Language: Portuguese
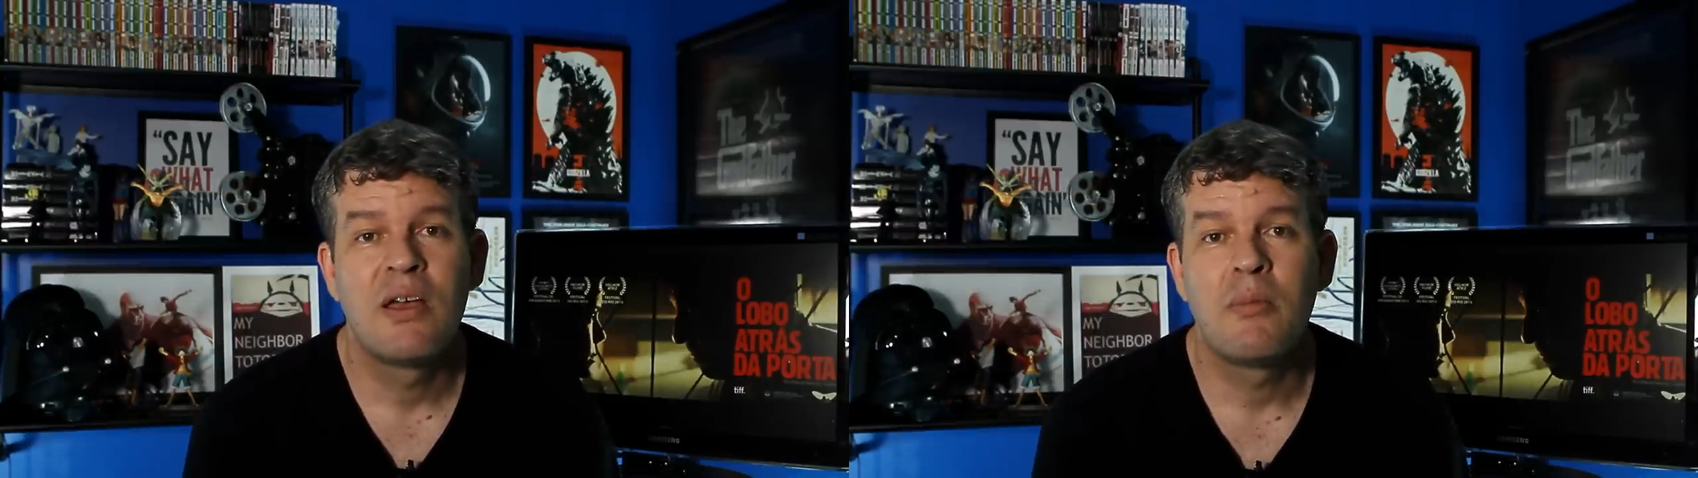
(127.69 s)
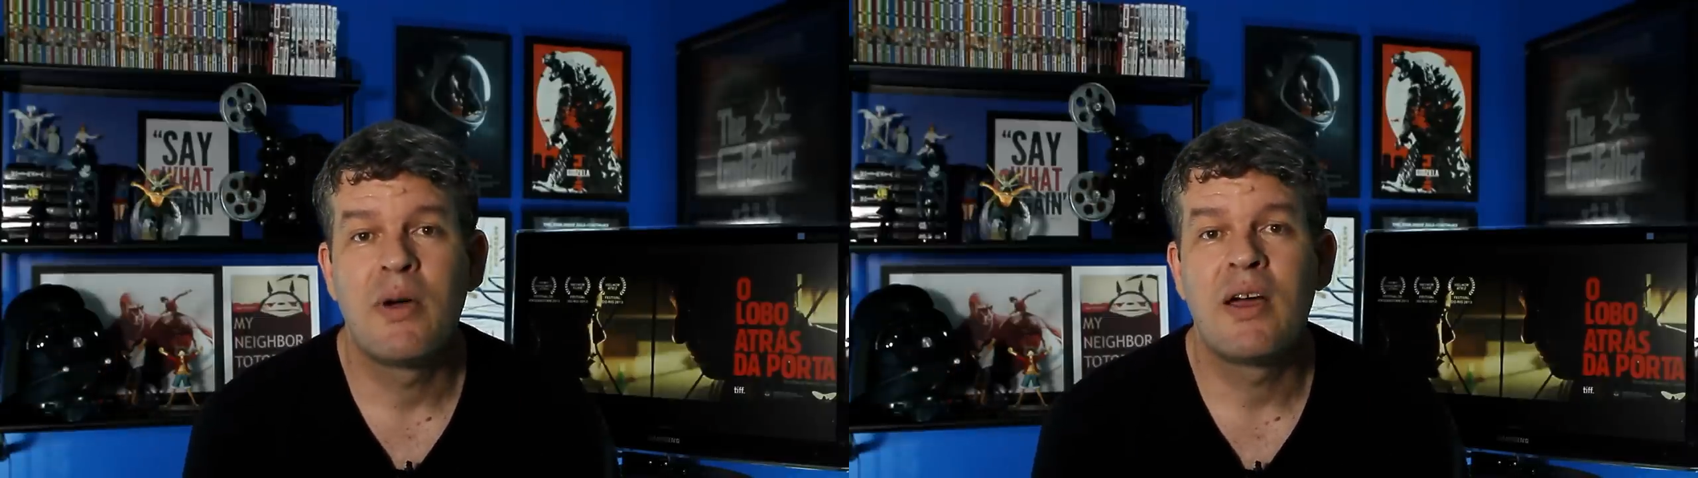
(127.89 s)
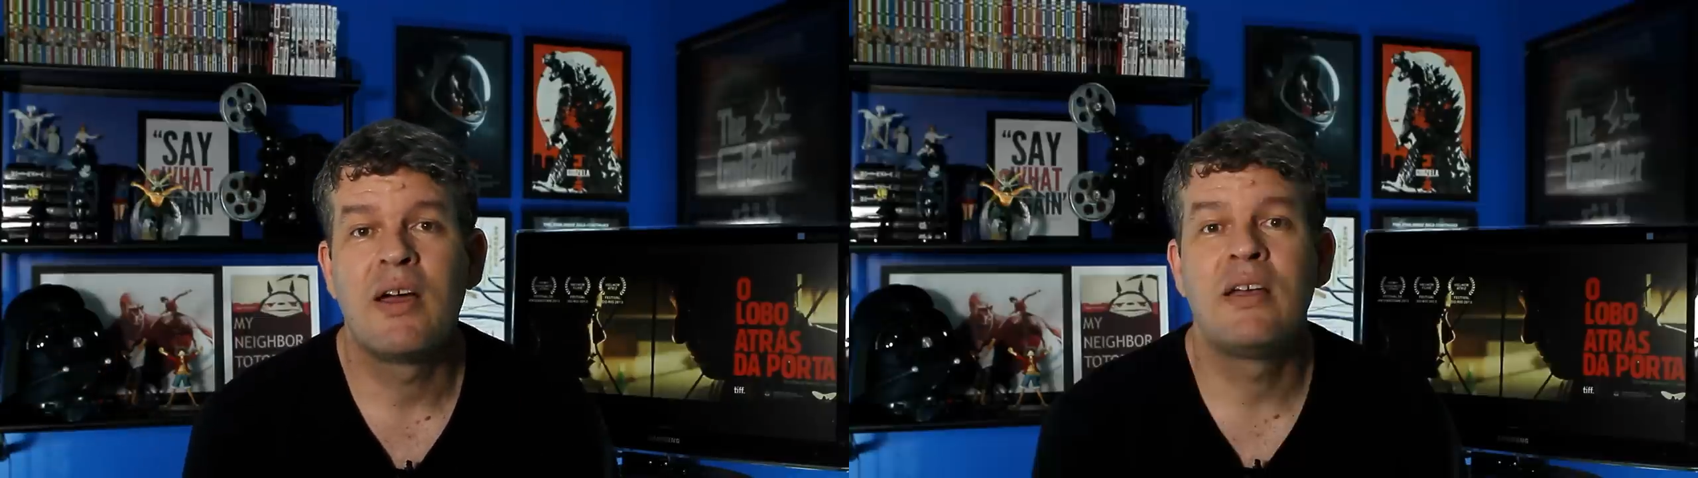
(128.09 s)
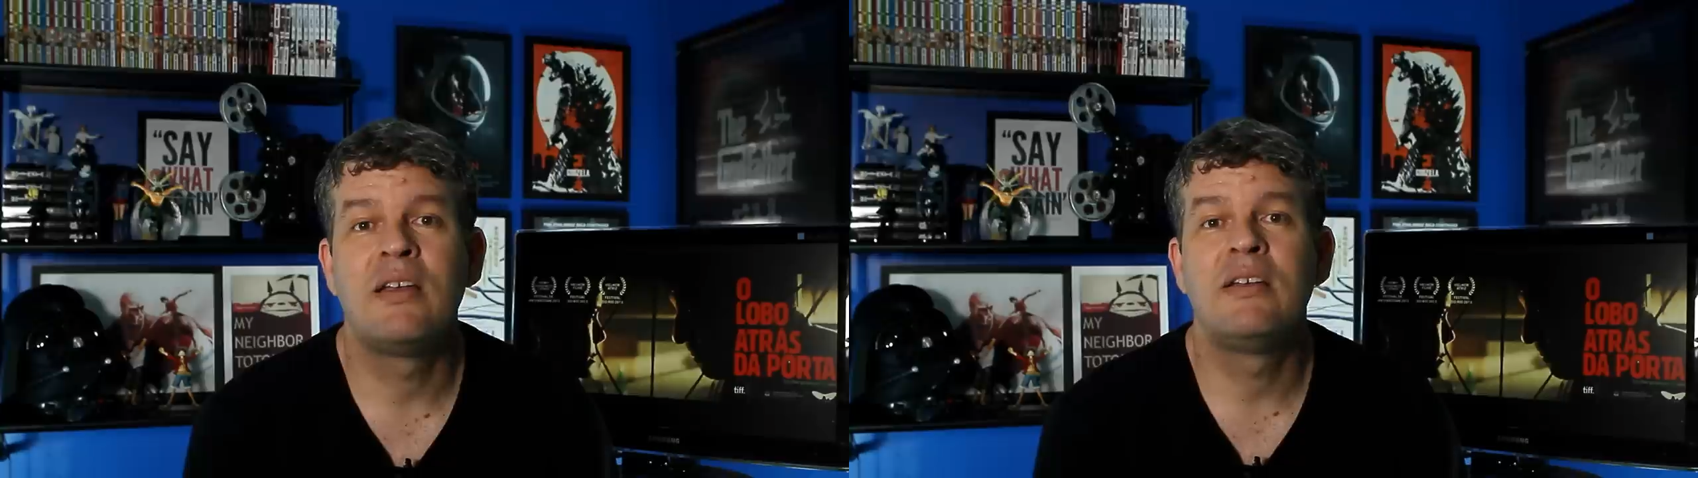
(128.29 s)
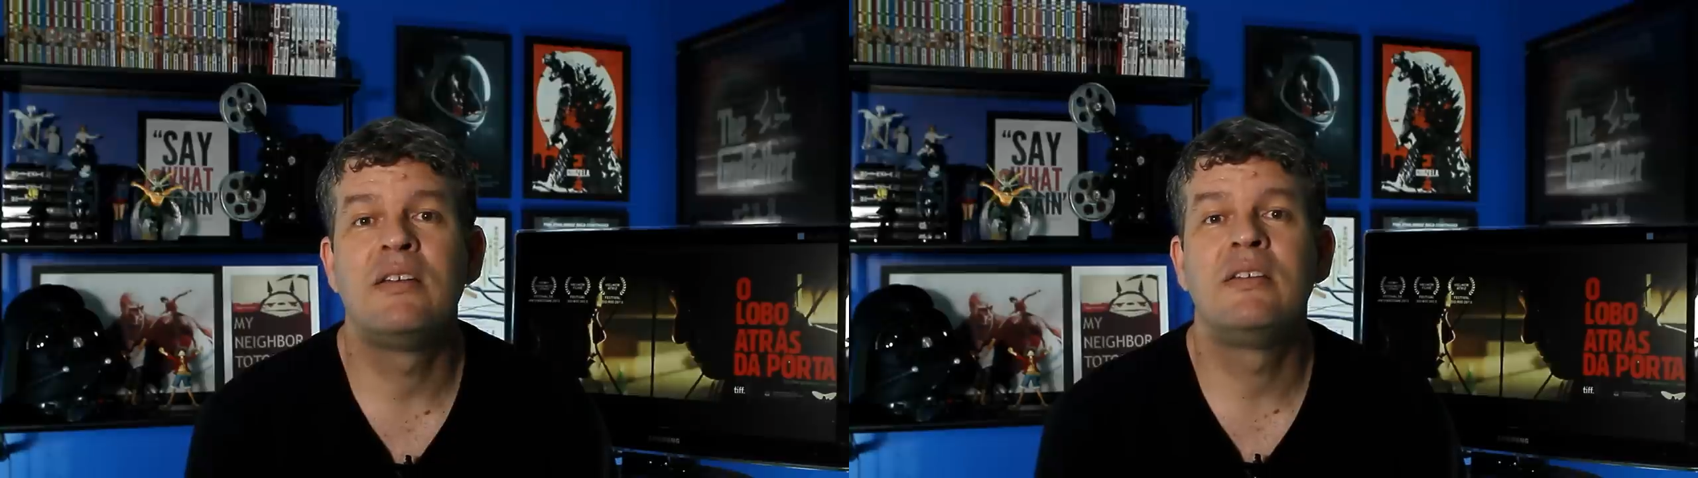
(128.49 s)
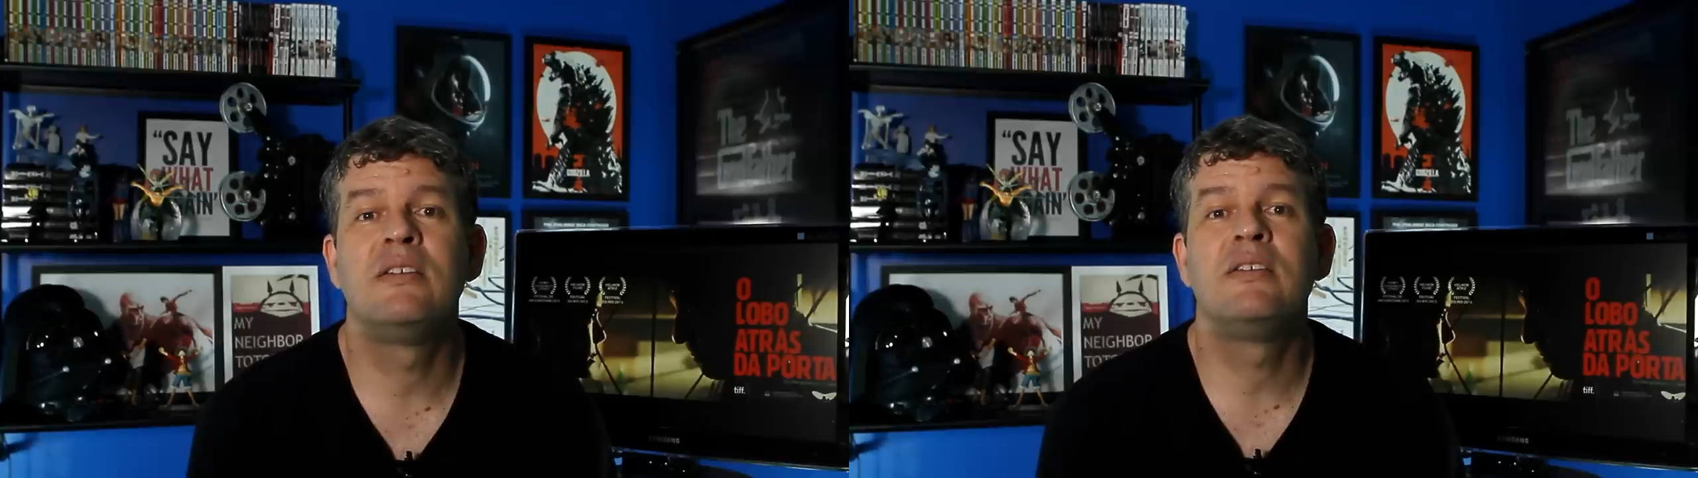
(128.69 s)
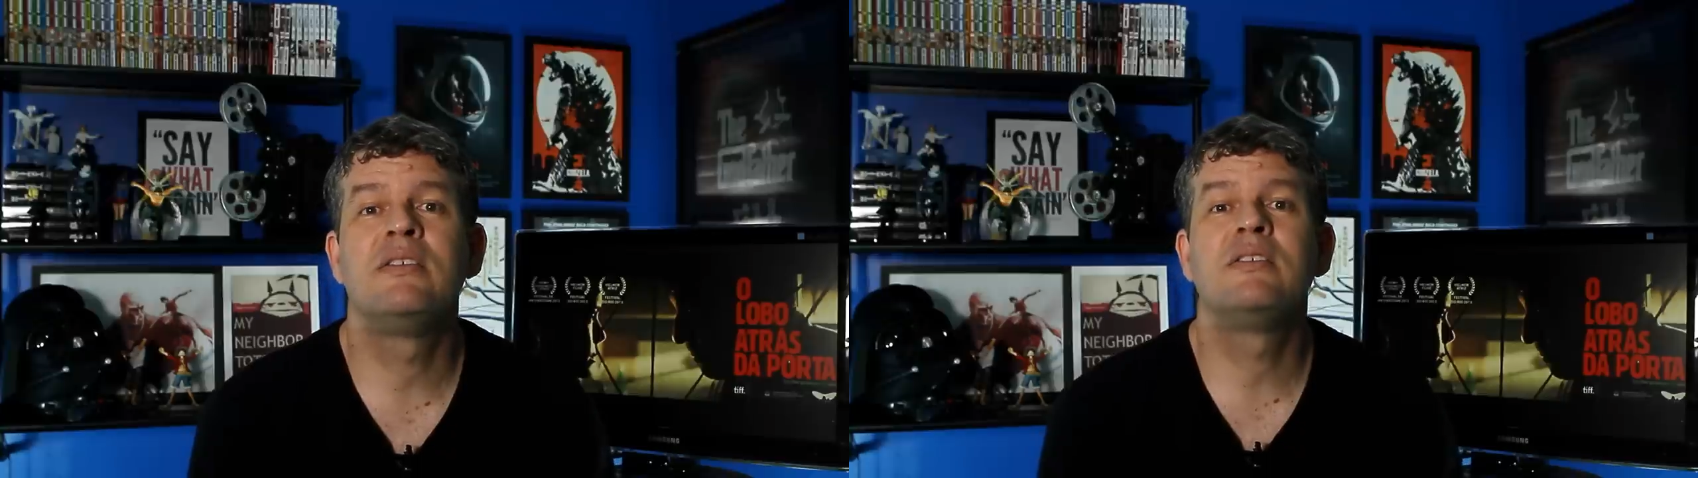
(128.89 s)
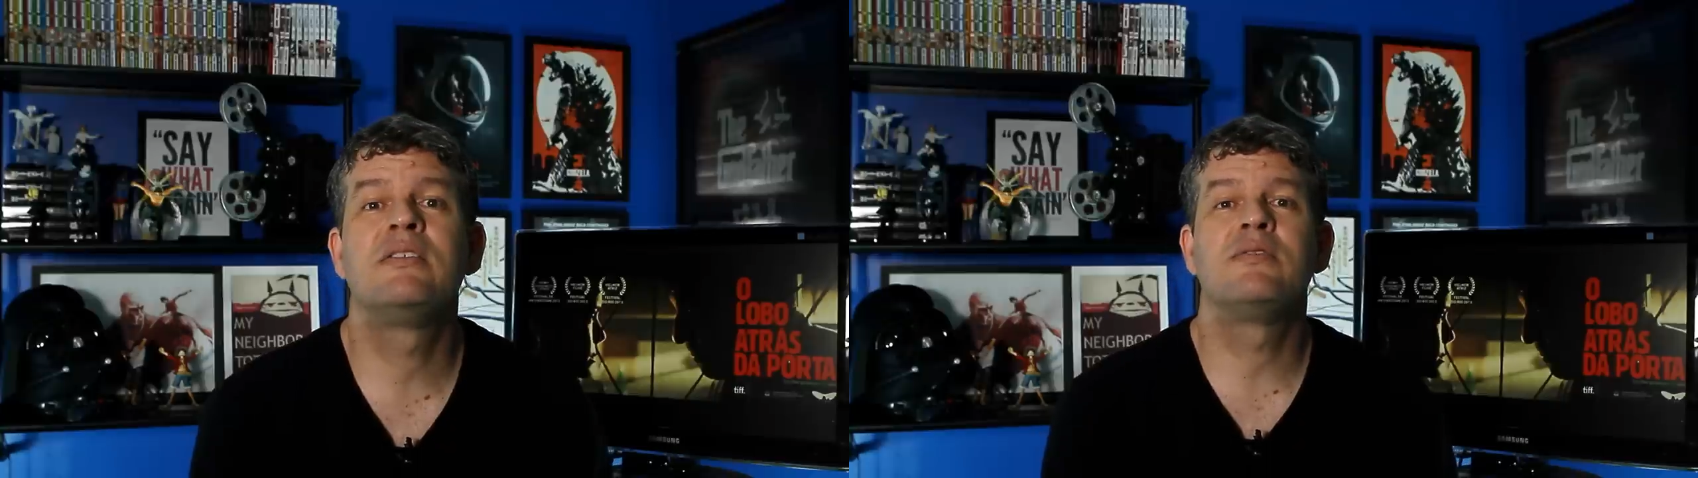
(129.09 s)

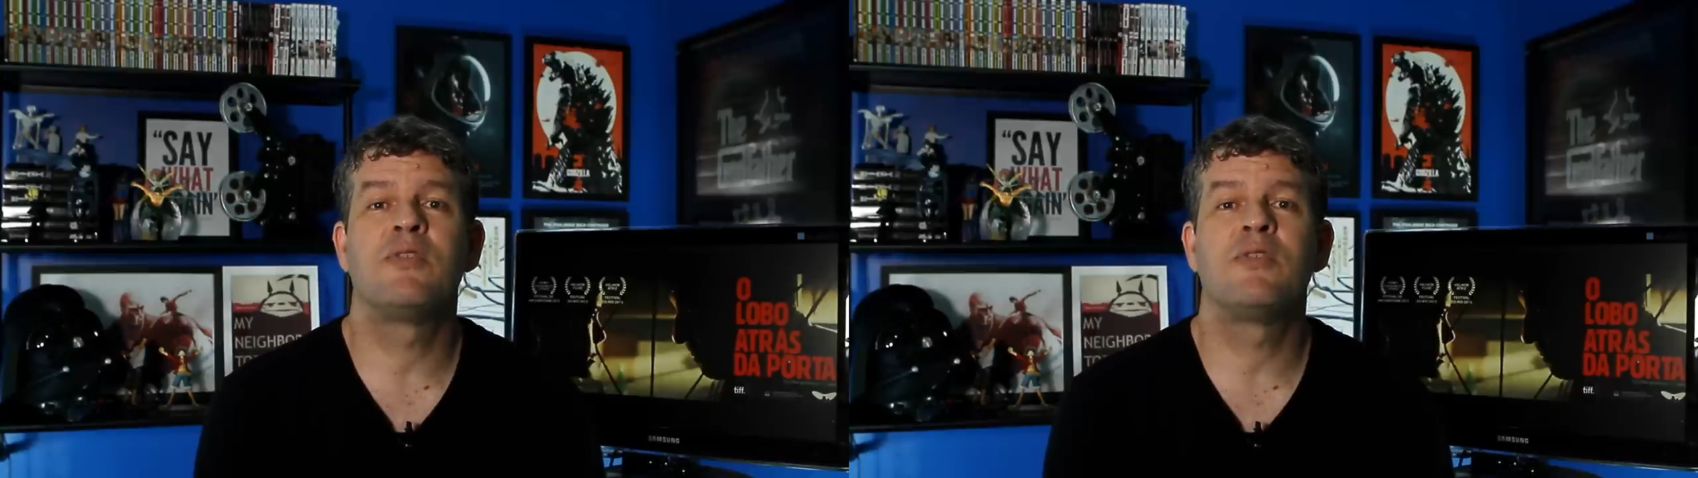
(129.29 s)
Mas